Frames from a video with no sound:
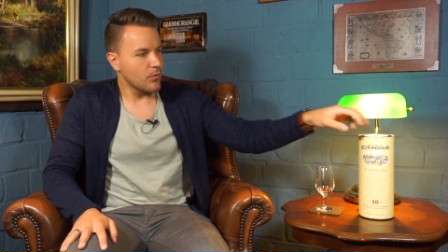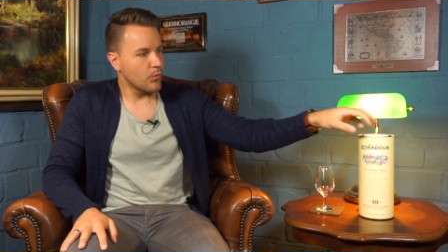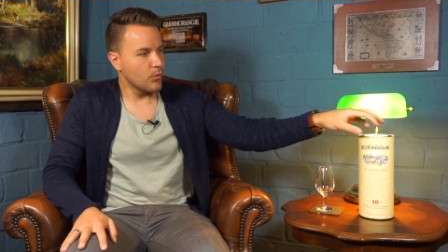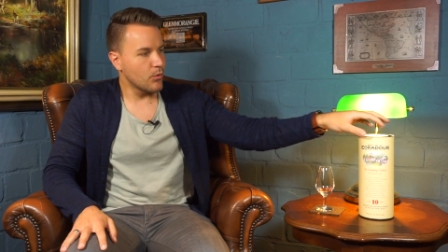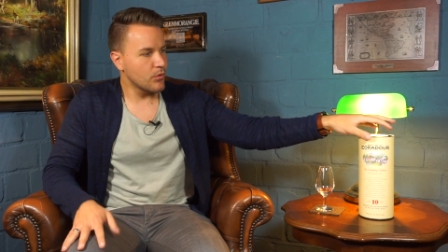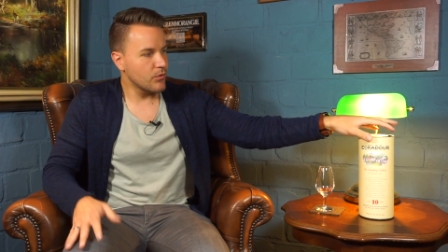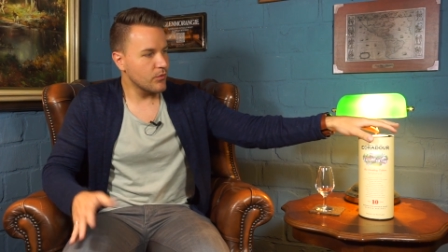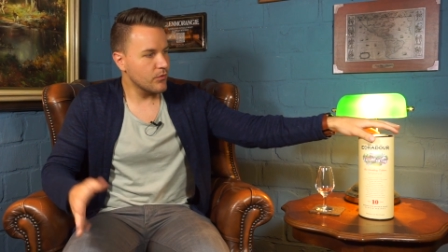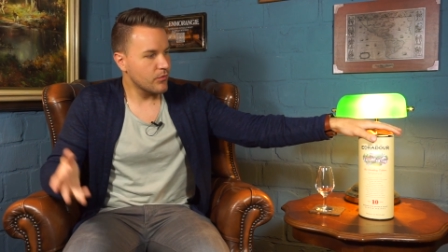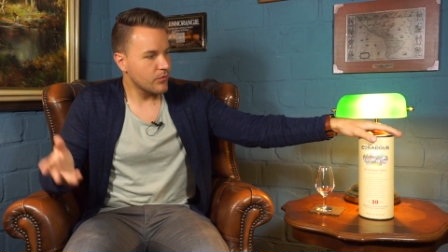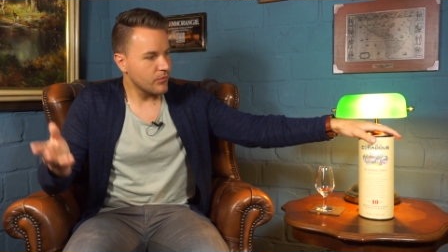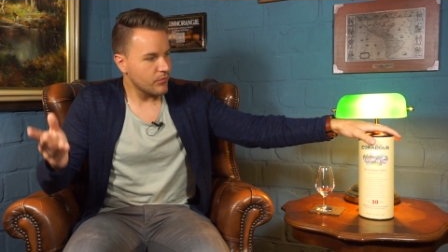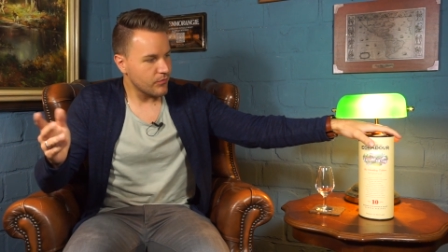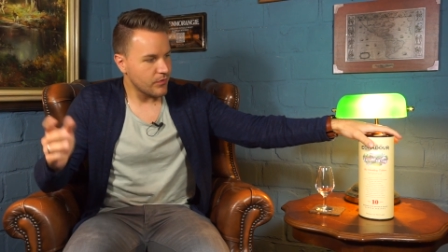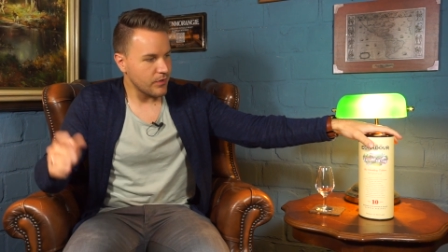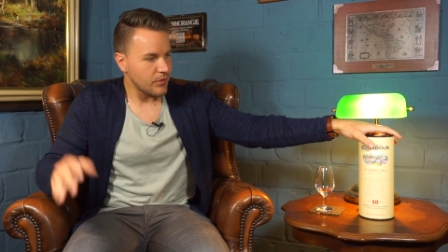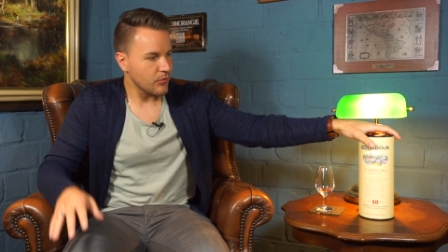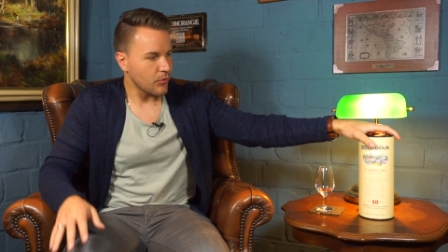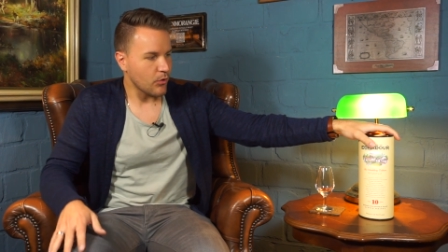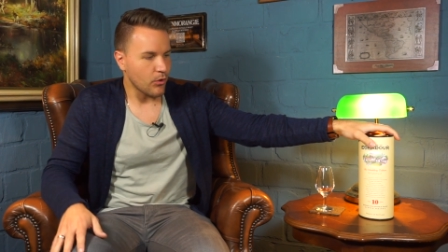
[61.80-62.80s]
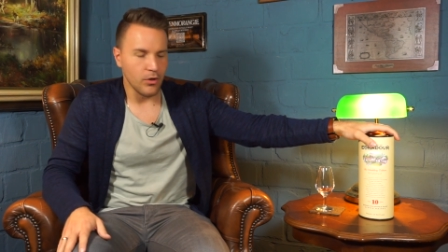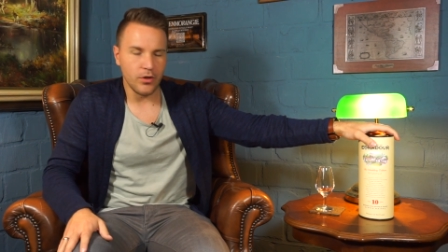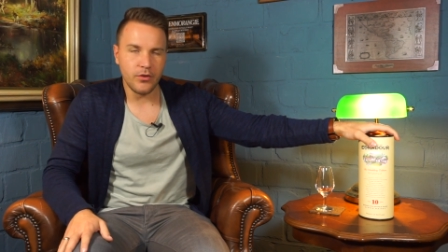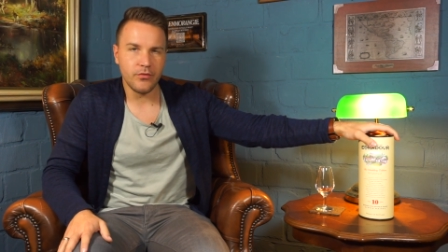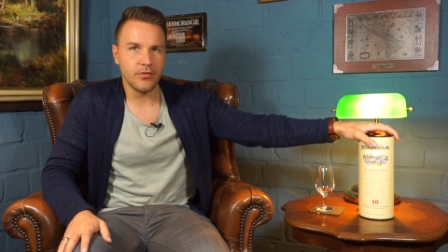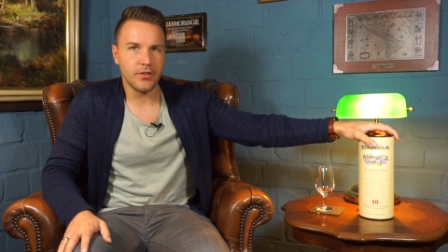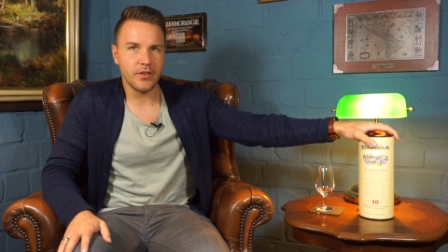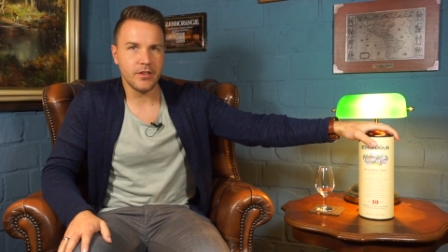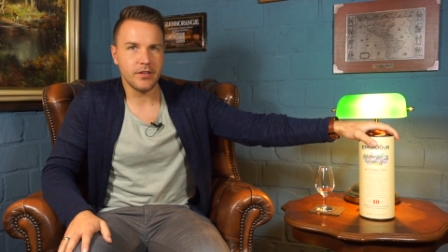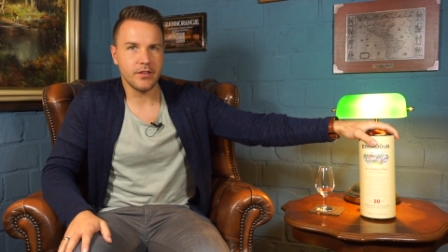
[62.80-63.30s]
Und wie so
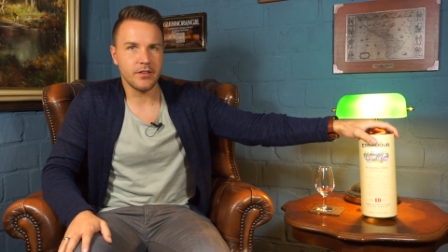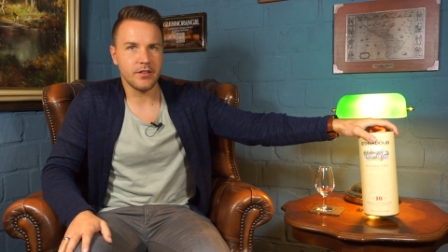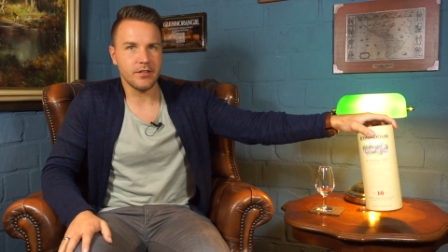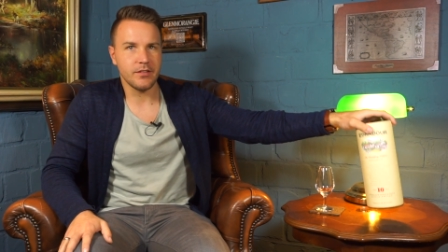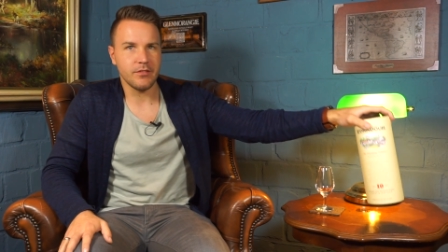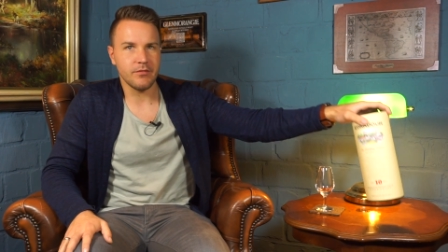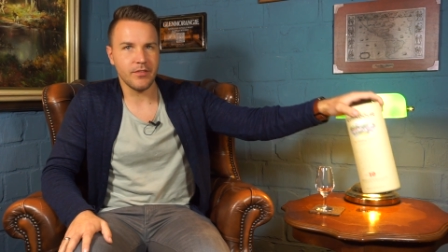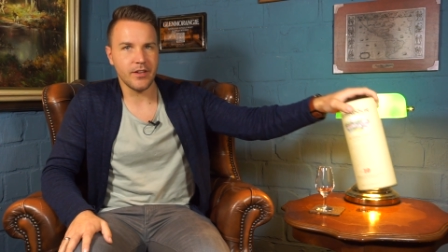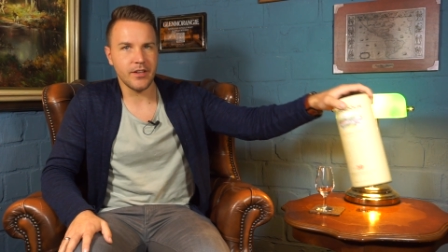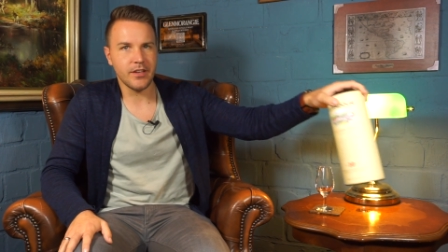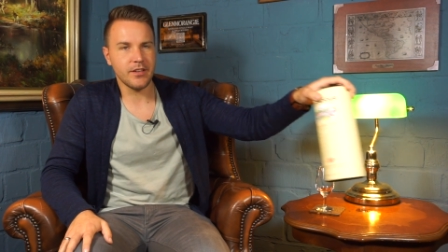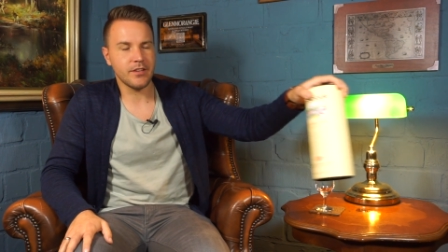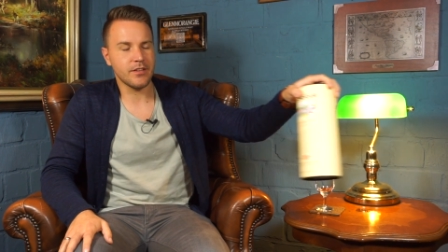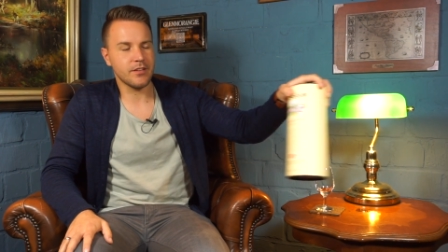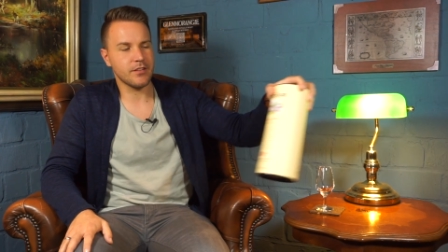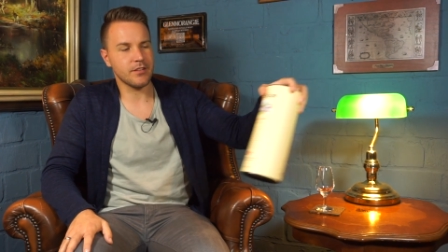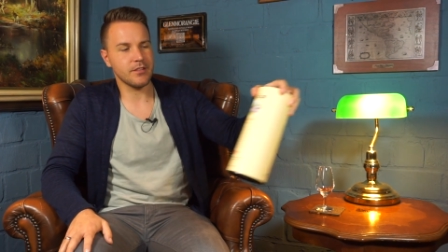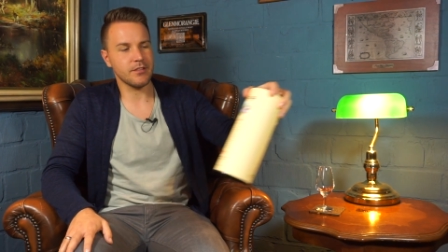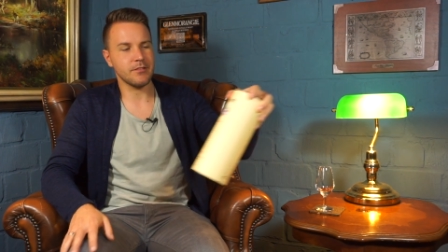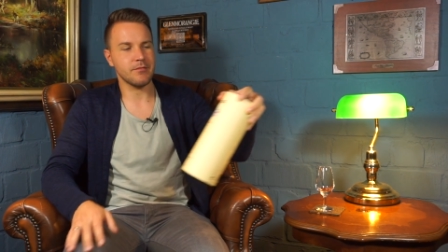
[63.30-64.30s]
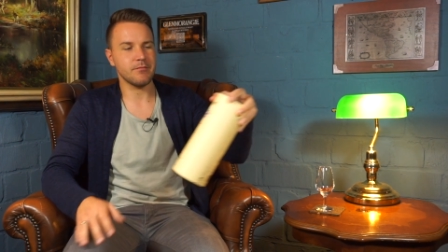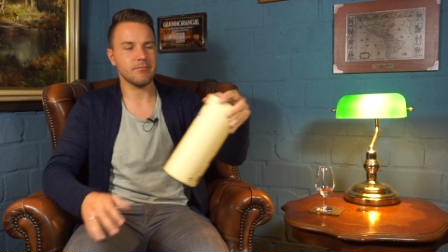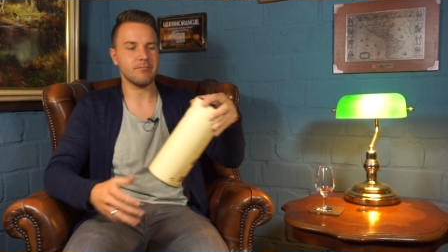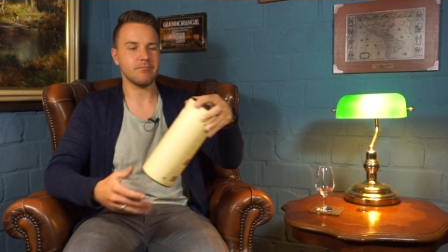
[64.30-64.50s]
häufig, wenn ich